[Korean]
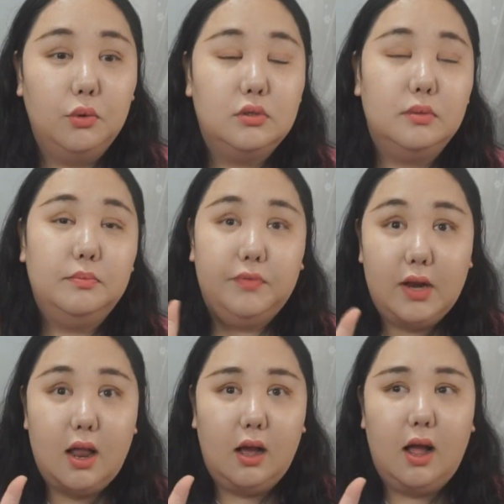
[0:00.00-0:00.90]
요즘
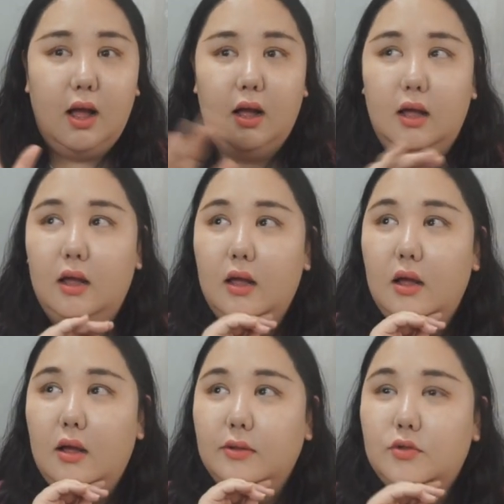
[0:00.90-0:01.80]
필라가
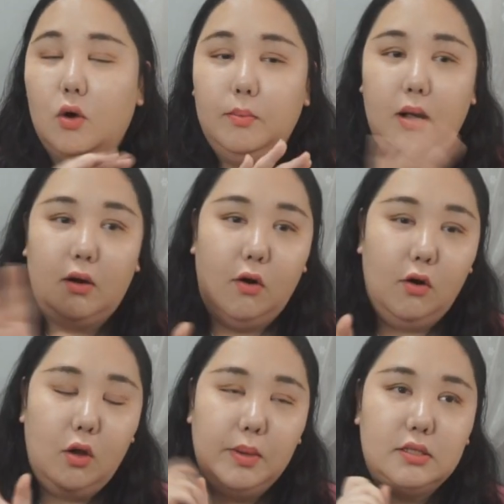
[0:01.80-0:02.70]
정말 컬러